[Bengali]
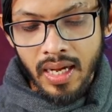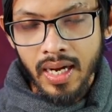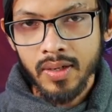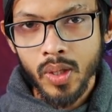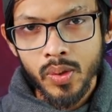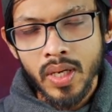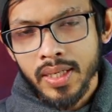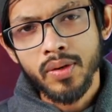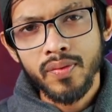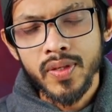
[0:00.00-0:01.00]
আর
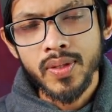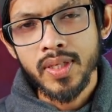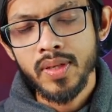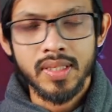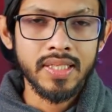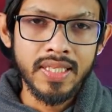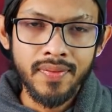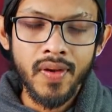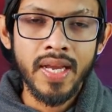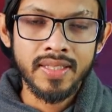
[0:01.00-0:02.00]
গতকালকের ওই ভিডিওতে কিন্তু একটা গিভ
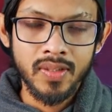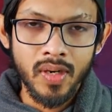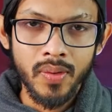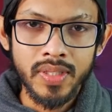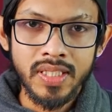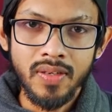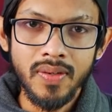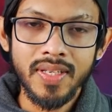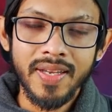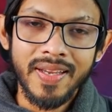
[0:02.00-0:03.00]
অ্যারেঞ্জ করা হয়েছিল
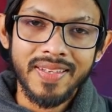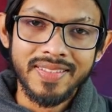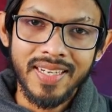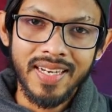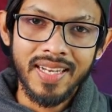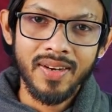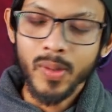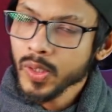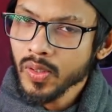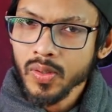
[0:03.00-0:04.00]
যারা
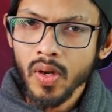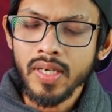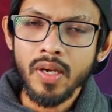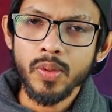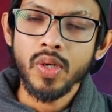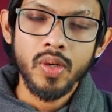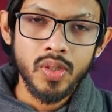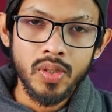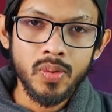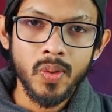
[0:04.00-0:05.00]
অংশগ্রহণ করেনি অবশ্যই
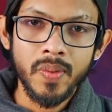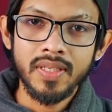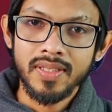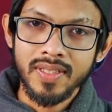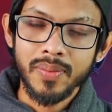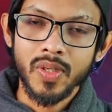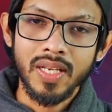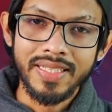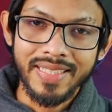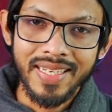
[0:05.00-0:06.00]
অংশগ্রহণ করবেন ডিসক্রিপশনে
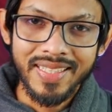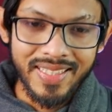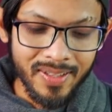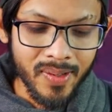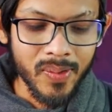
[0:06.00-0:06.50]
লিঙ্কটা দেওয়া